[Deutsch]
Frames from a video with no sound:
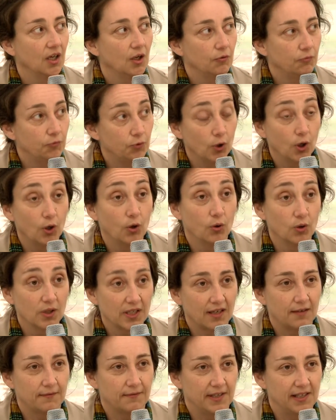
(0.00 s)
für
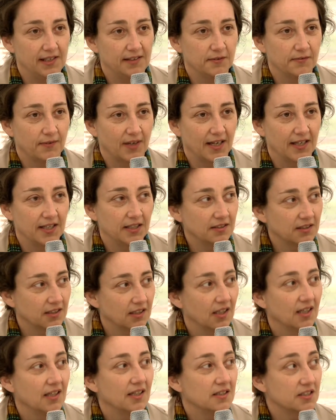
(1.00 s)
Hunger weltweit
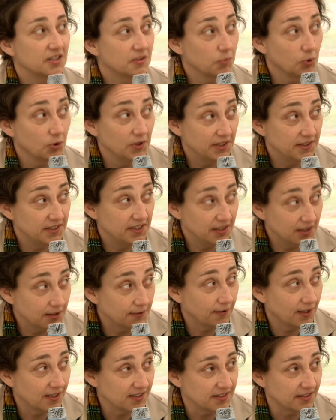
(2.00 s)
ist
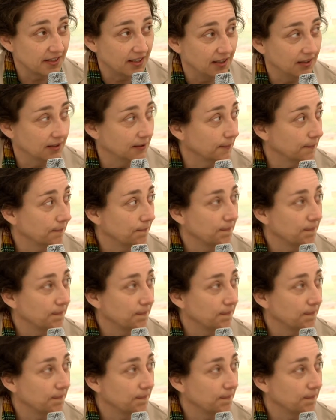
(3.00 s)
Politikversagen.